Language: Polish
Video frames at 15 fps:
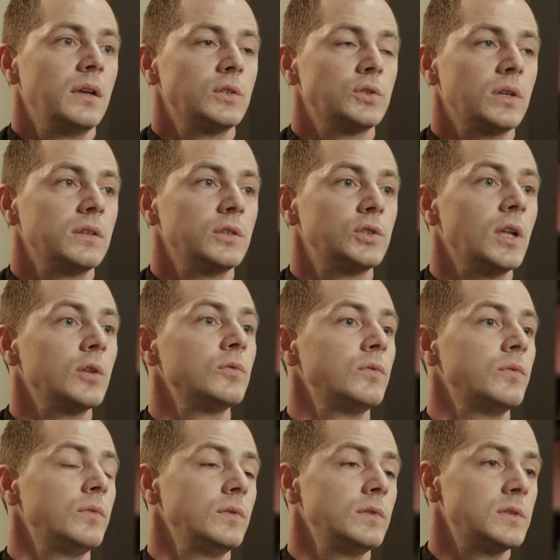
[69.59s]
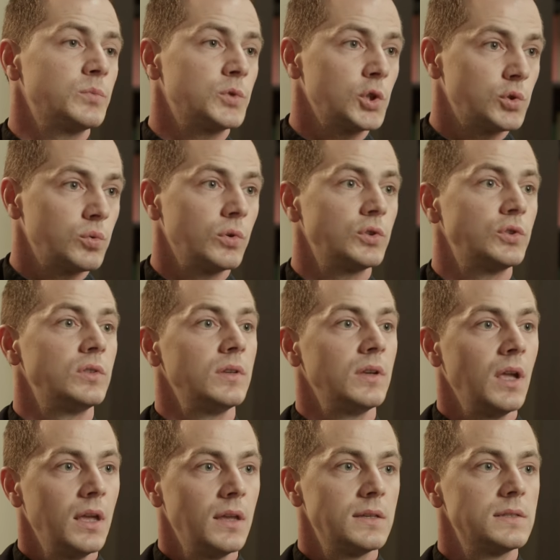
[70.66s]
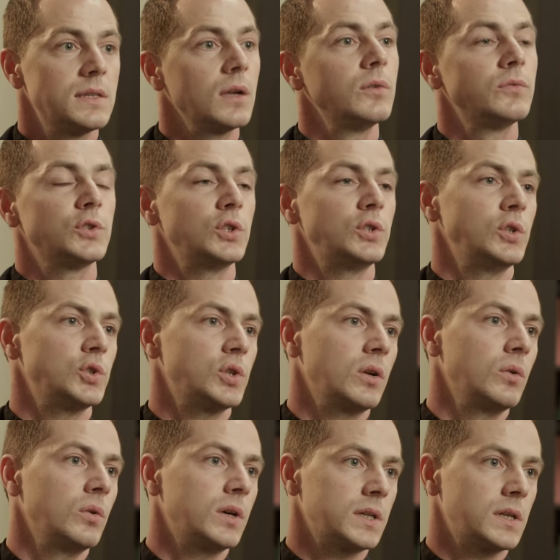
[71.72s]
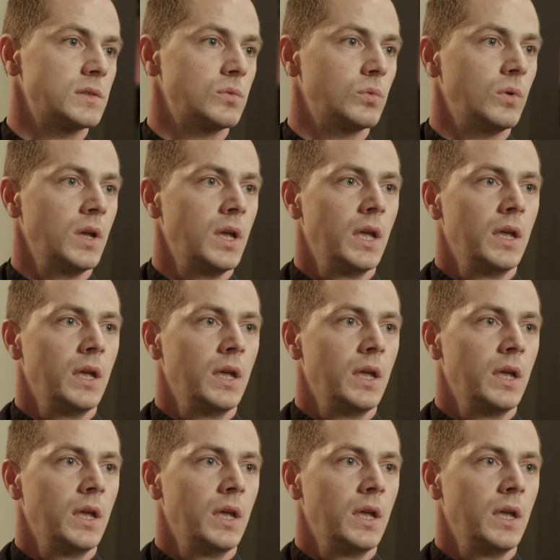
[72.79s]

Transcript: żadnych śladów z przeszłości z tego wcześniejszego okresu.